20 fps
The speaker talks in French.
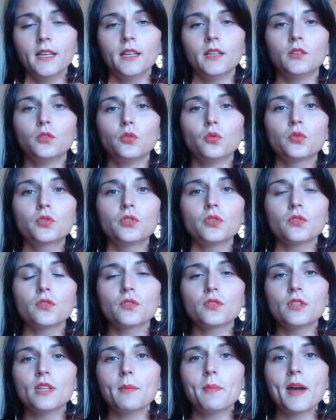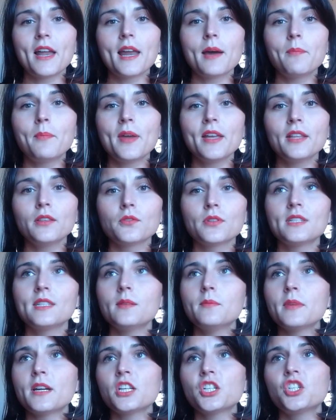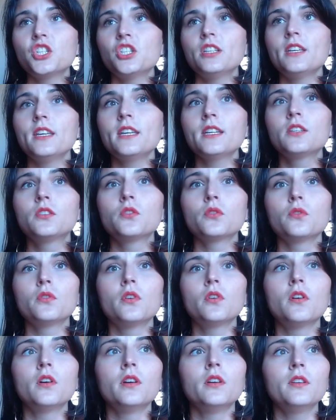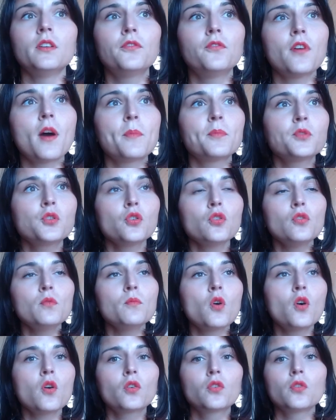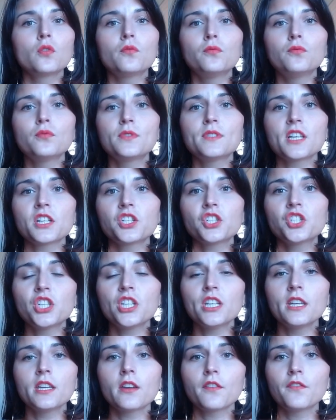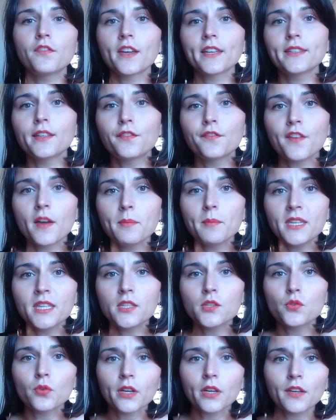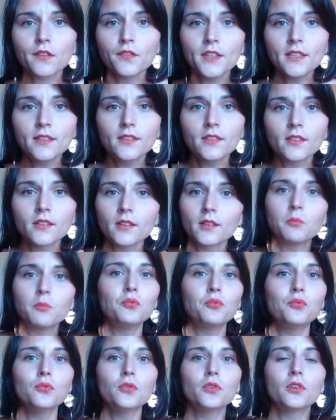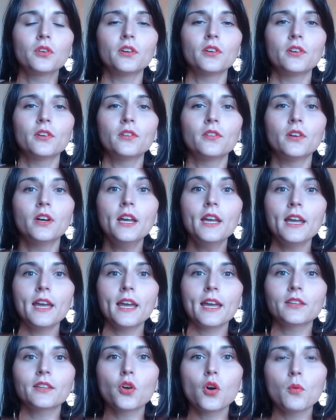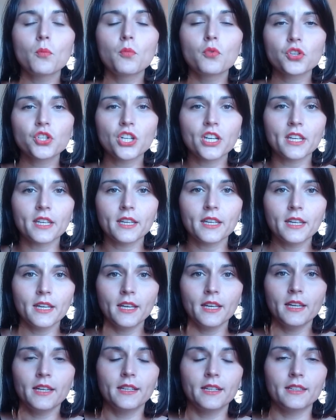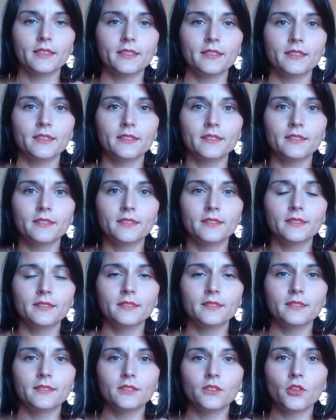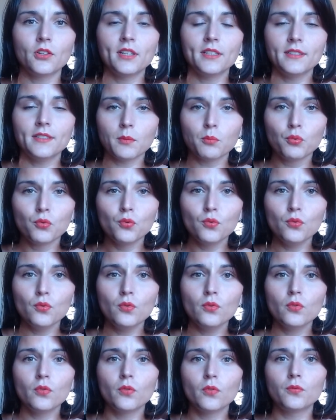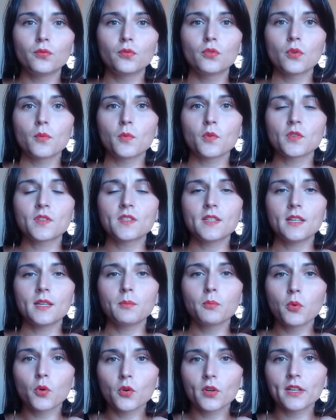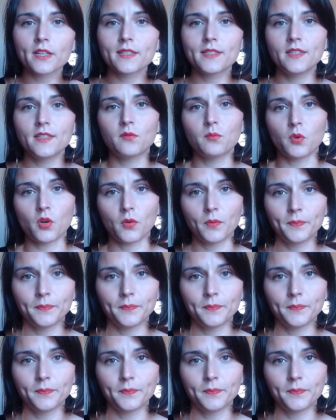Donc ce n'est pas la peine de s'imaginer qu'il euh, faut absolument que vous sachiez faire des familles sur Evite pour être embauché. dans les débuts, vous commencez progressivement.